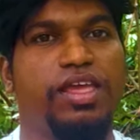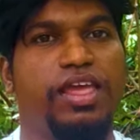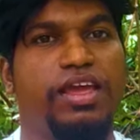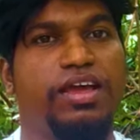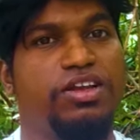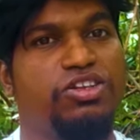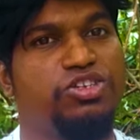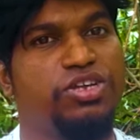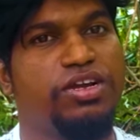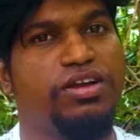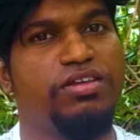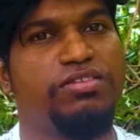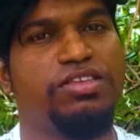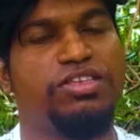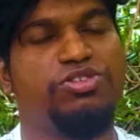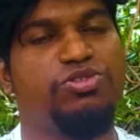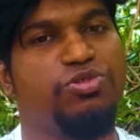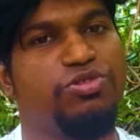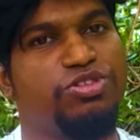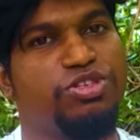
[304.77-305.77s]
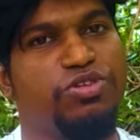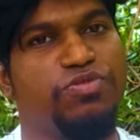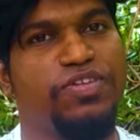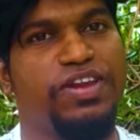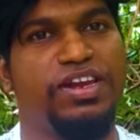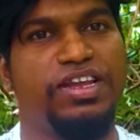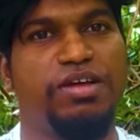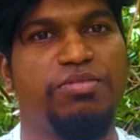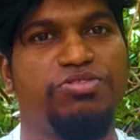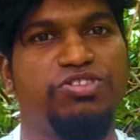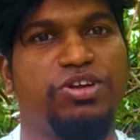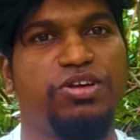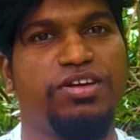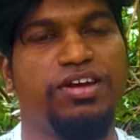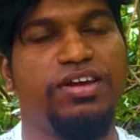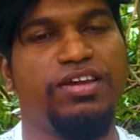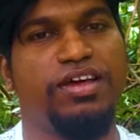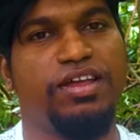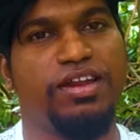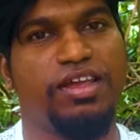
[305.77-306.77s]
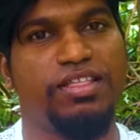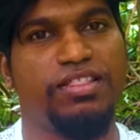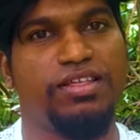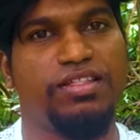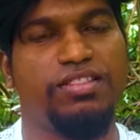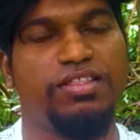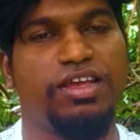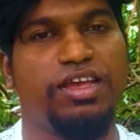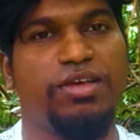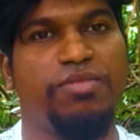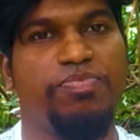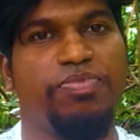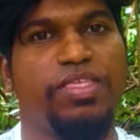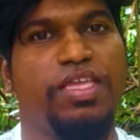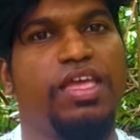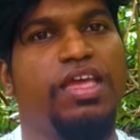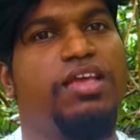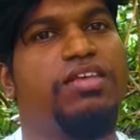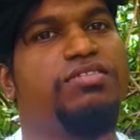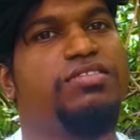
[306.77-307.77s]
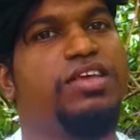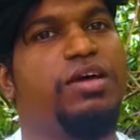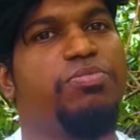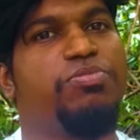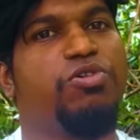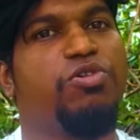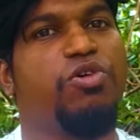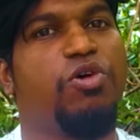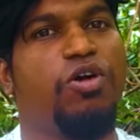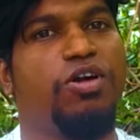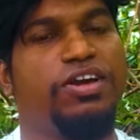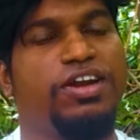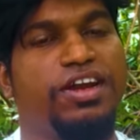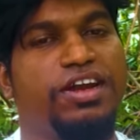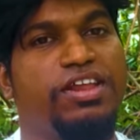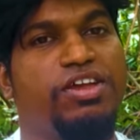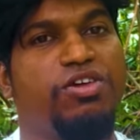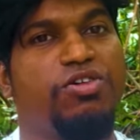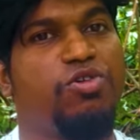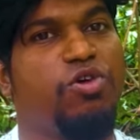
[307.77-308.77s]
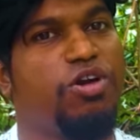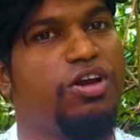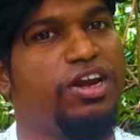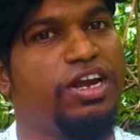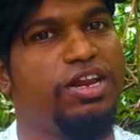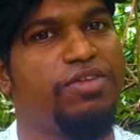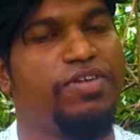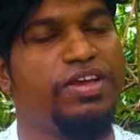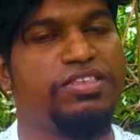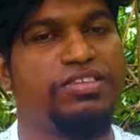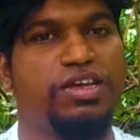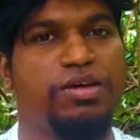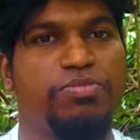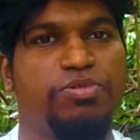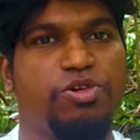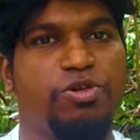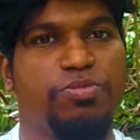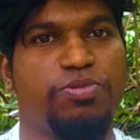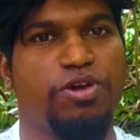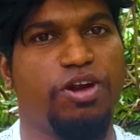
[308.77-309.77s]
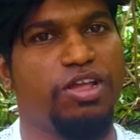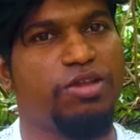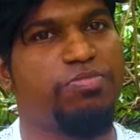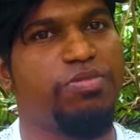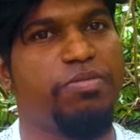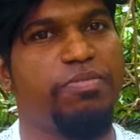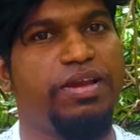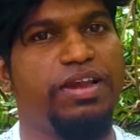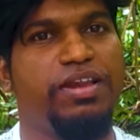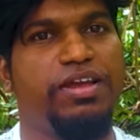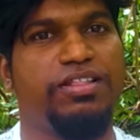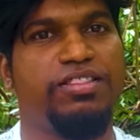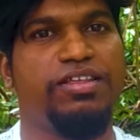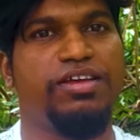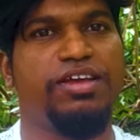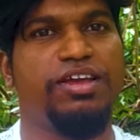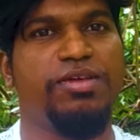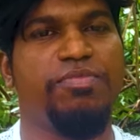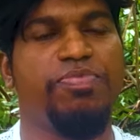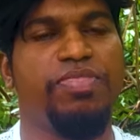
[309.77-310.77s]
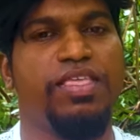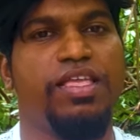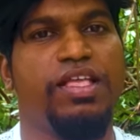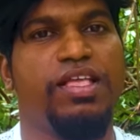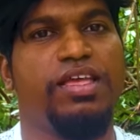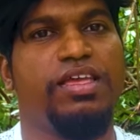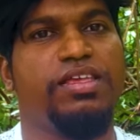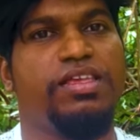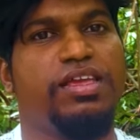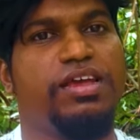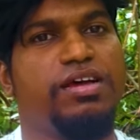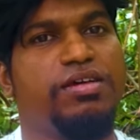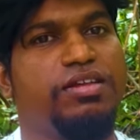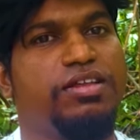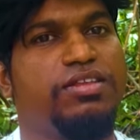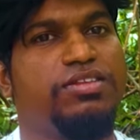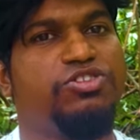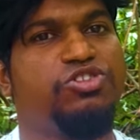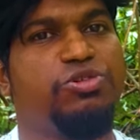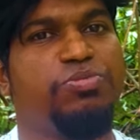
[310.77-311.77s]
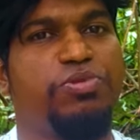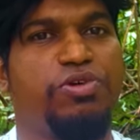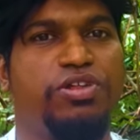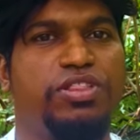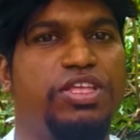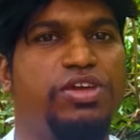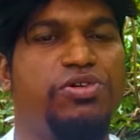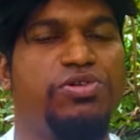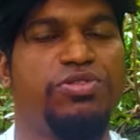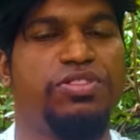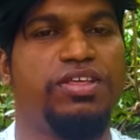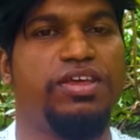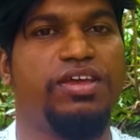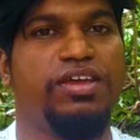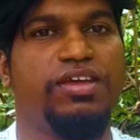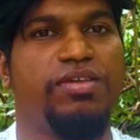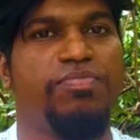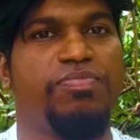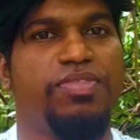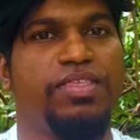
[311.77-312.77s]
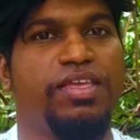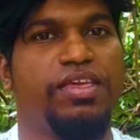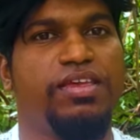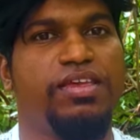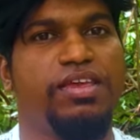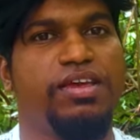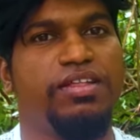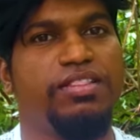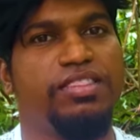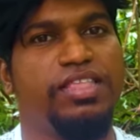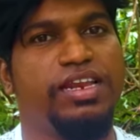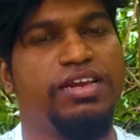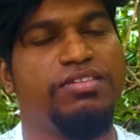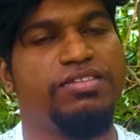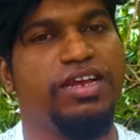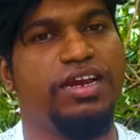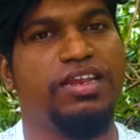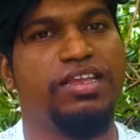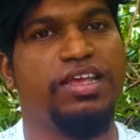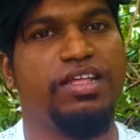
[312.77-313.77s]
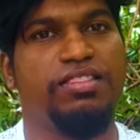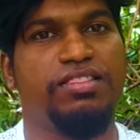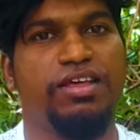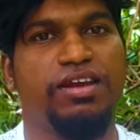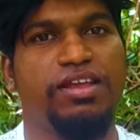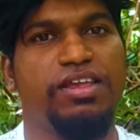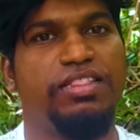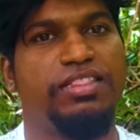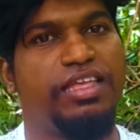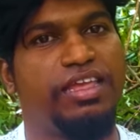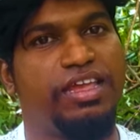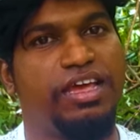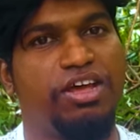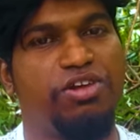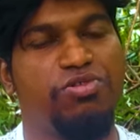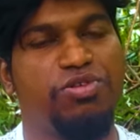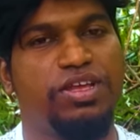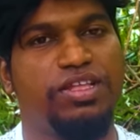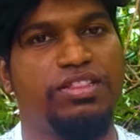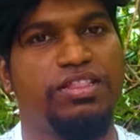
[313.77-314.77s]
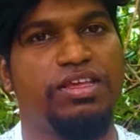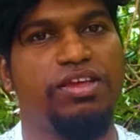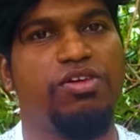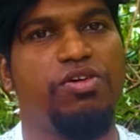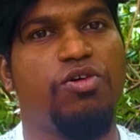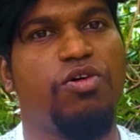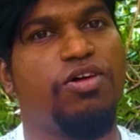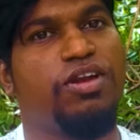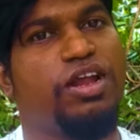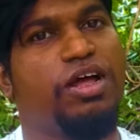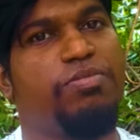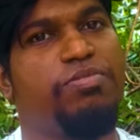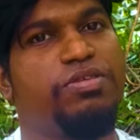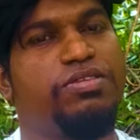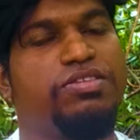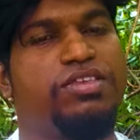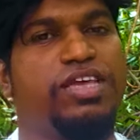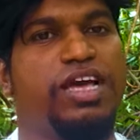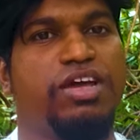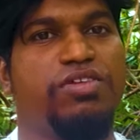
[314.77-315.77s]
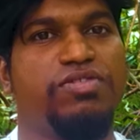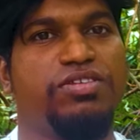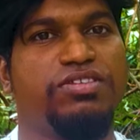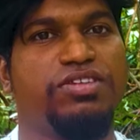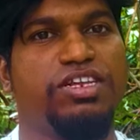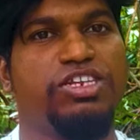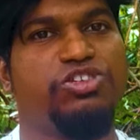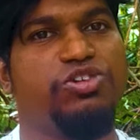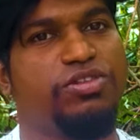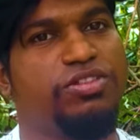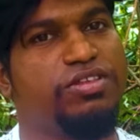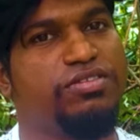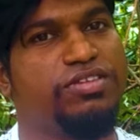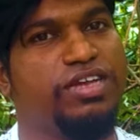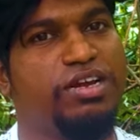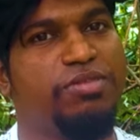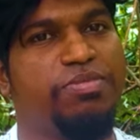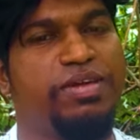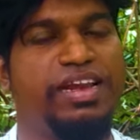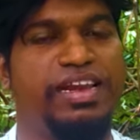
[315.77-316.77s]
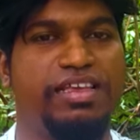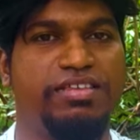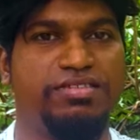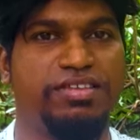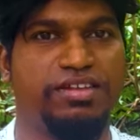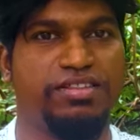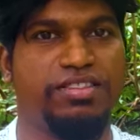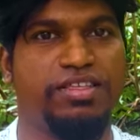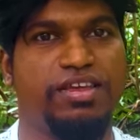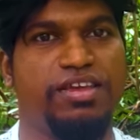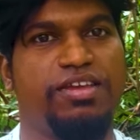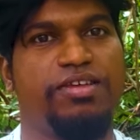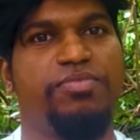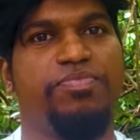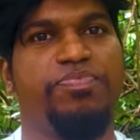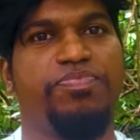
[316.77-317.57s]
एक अच्छा खासा सोर्स ऑफ इनकम जनरेट करके देता है इससे आपको क्वांटिटी और क्वालिटी वाइज आपको प्रोडक्ट भी मिल जाता है यह जो पौधे होते हैं यह तीन साल के अंदर ही तैयार हो जाते हैं और आप इसकी हार्वेस्टिंग चौथे साल में ले सकते हैं